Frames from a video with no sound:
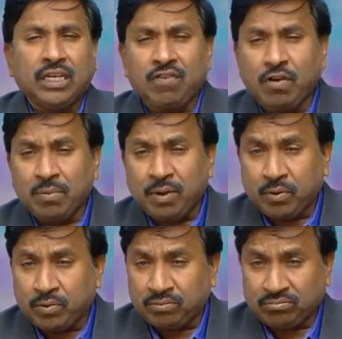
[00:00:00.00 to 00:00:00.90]
ఏవో
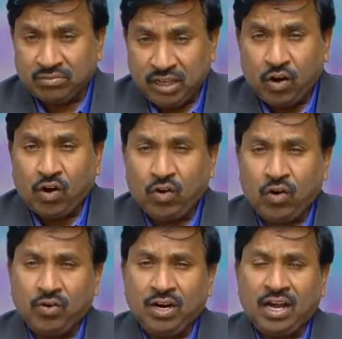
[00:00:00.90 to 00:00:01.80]
మీకు ఈ
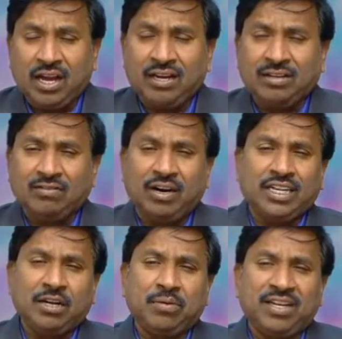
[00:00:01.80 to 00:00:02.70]
లోకంలో ఉన్న
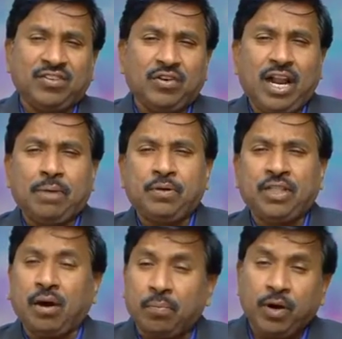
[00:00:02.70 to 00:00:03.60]
వాటిని బట్టి లేకపోతే
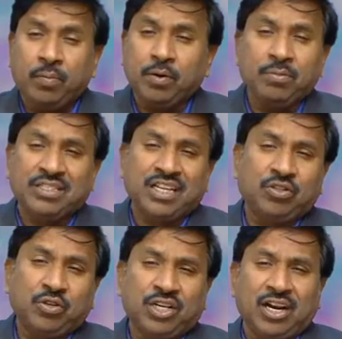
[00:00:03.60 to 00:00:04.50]
అప్పుడప్పుడు మీరు
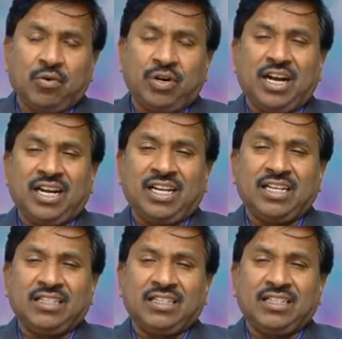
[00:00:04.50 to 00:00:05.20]
సంతోషంగా ఉండండి